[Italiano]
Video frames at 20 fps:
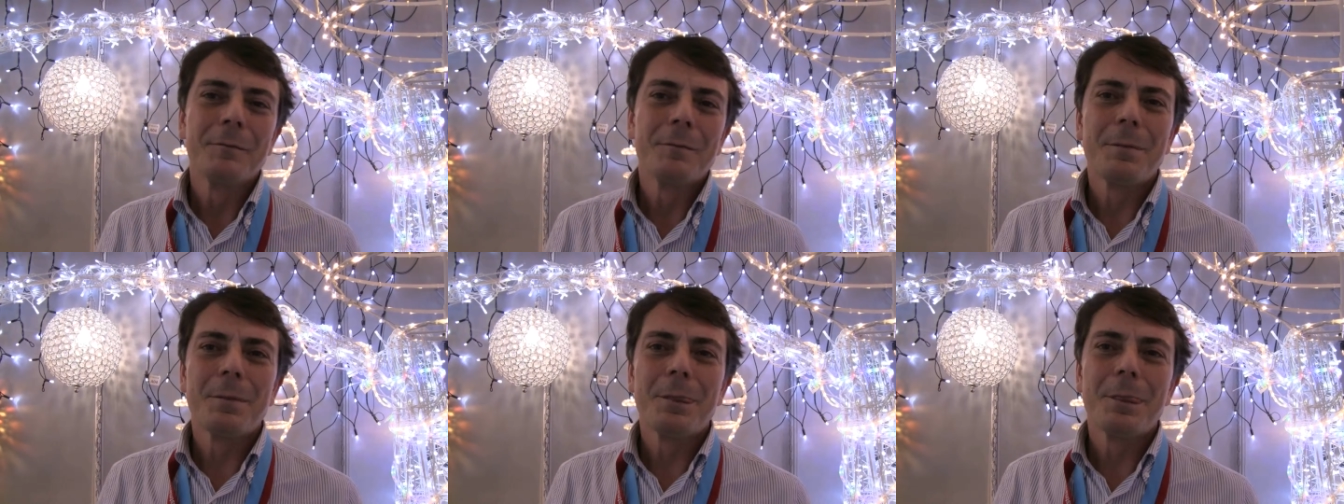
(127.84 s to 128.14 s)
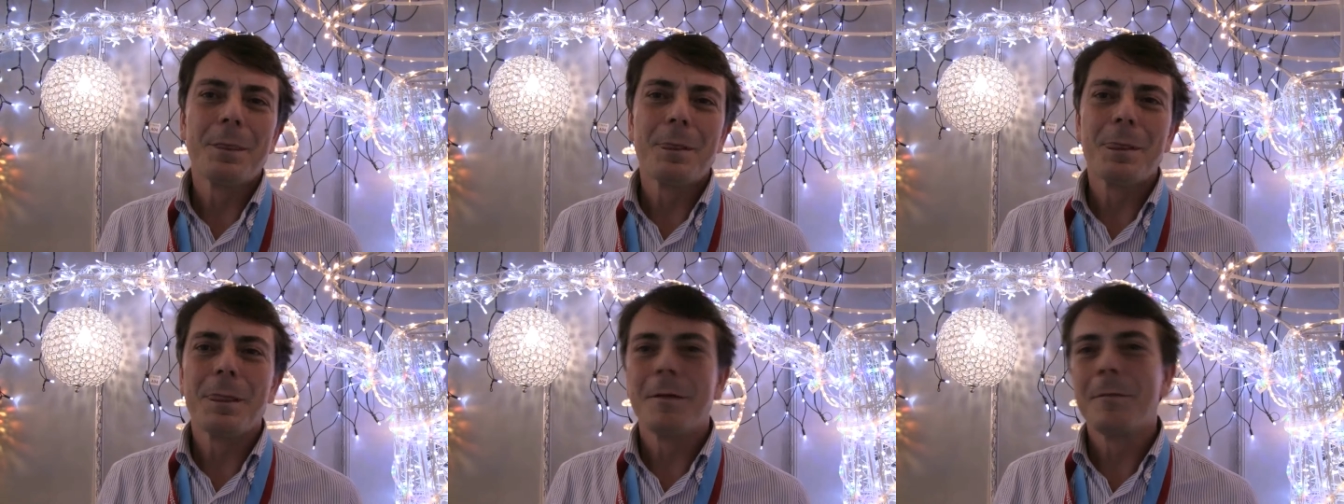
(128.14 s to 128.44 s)
Come è
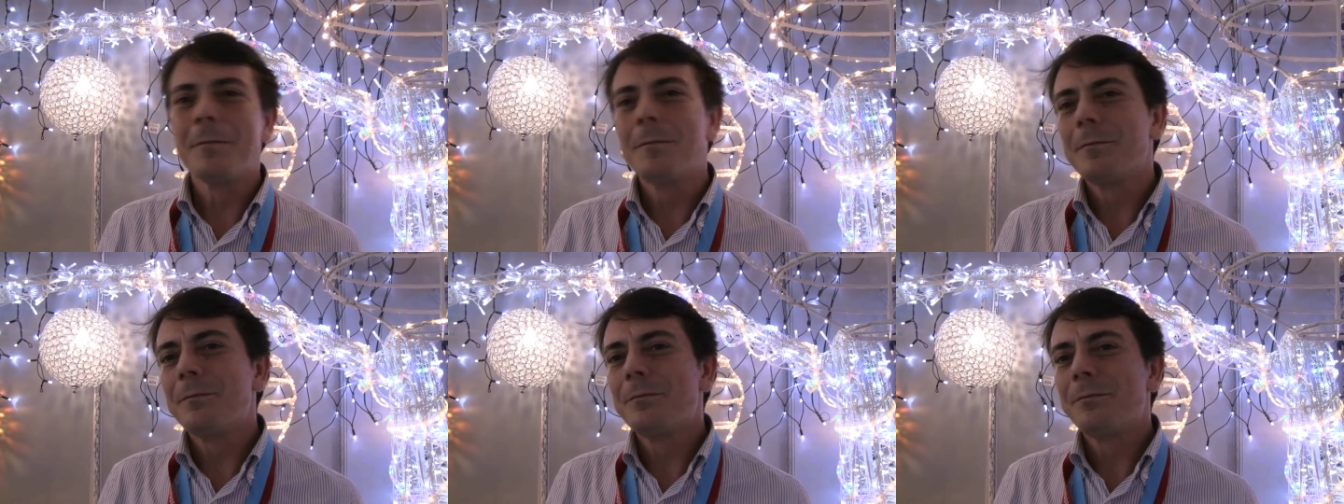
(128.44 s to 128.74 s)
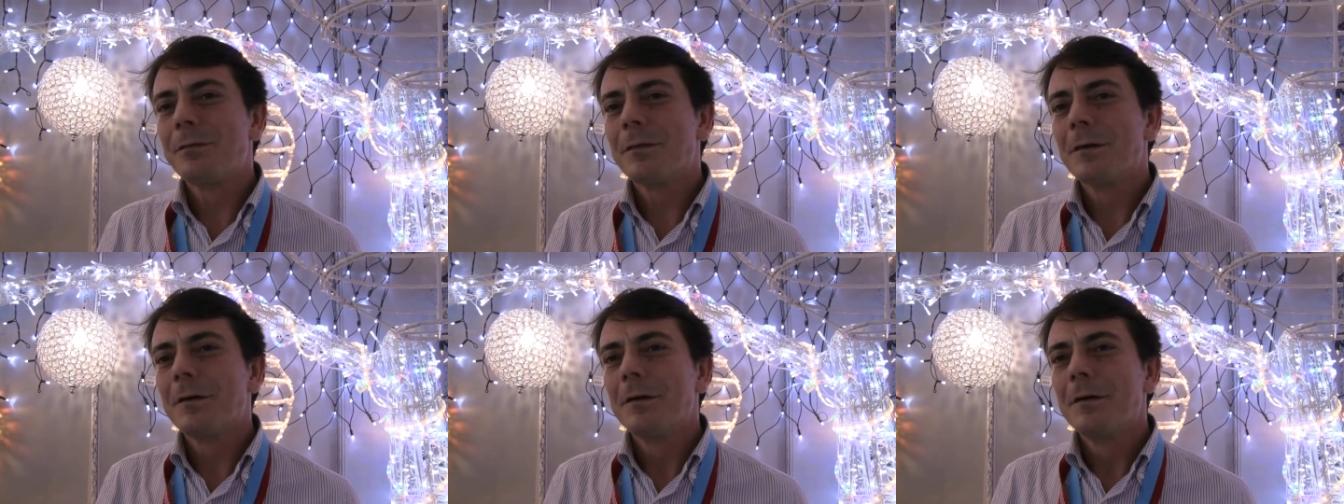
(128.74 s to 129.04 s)
andato
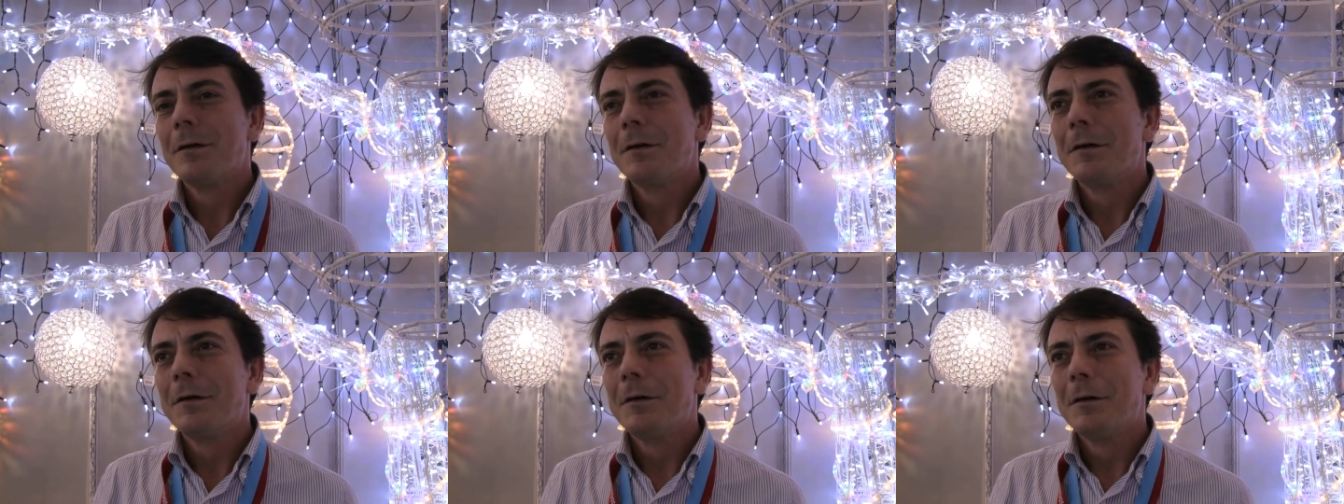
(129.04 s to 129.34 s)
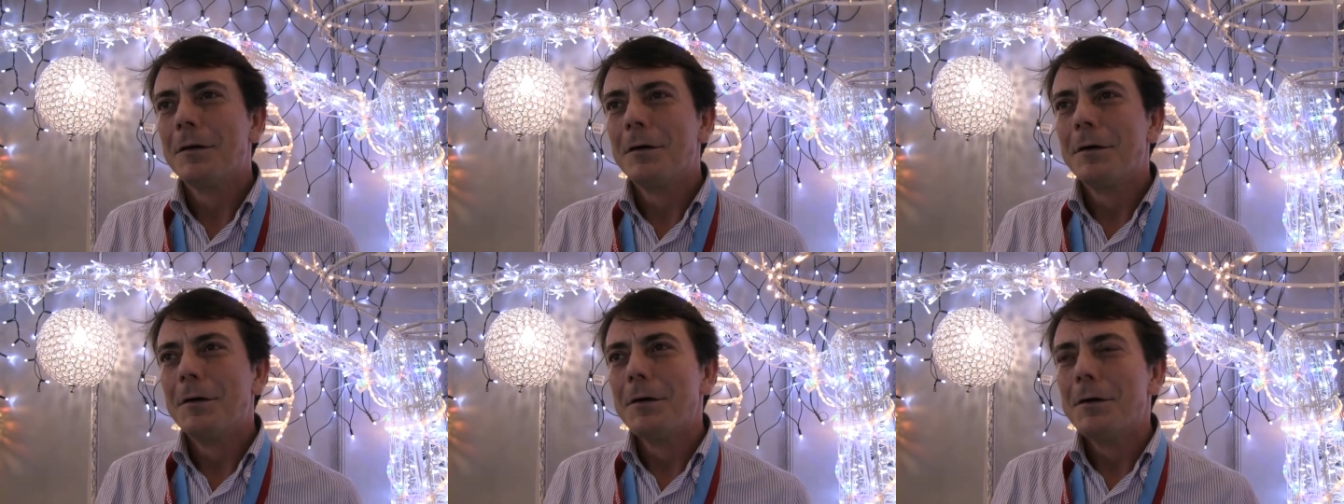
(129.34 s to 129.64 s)
questo inverno?
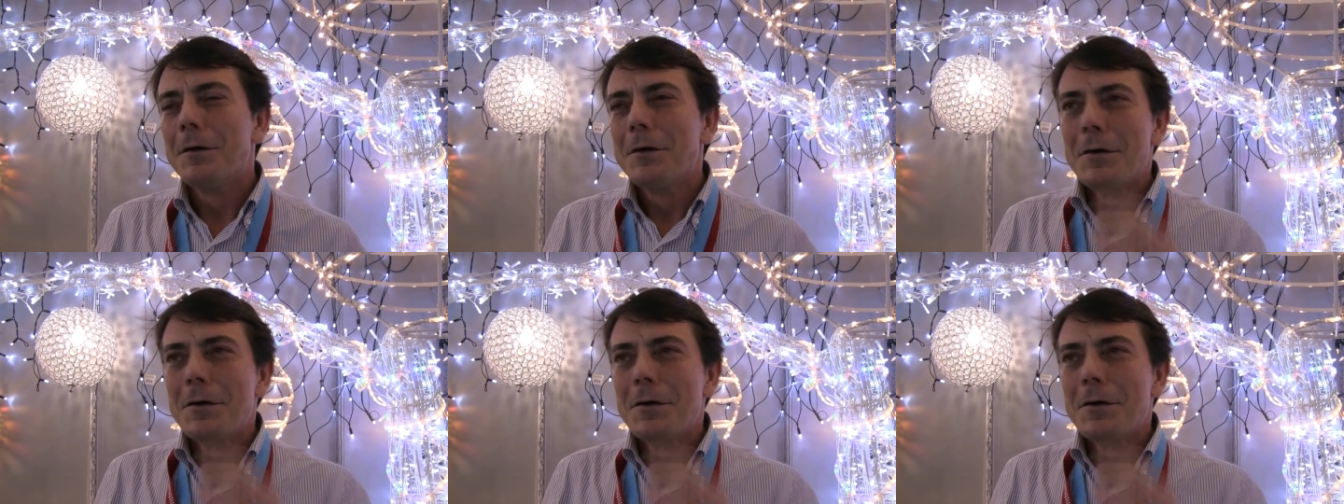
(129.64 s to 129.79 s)
C'erano